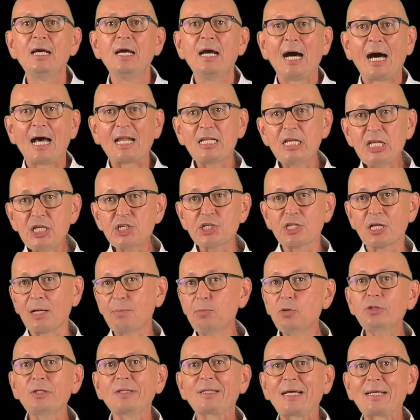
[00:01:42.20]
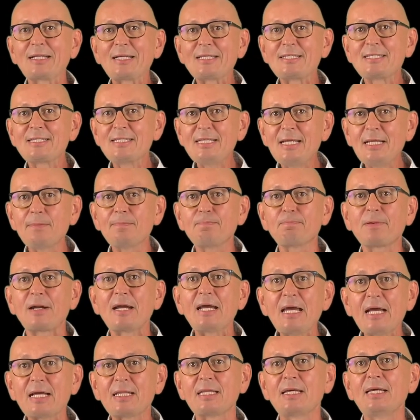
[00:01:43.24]
Отлично работает, когда цель
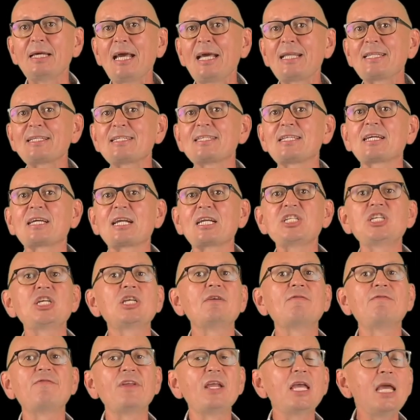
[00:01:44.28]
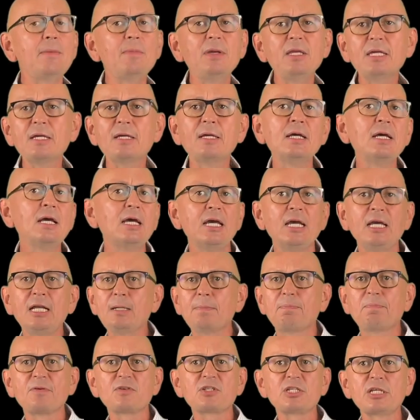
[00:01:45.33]
проекта – это сокращение времени или
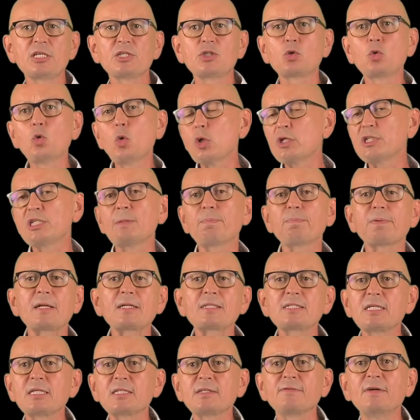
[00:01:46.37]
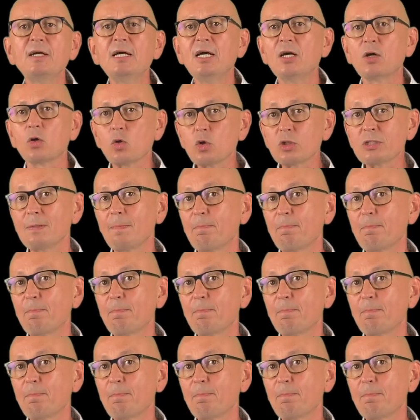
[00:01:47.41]
повышение скорости процессов, рост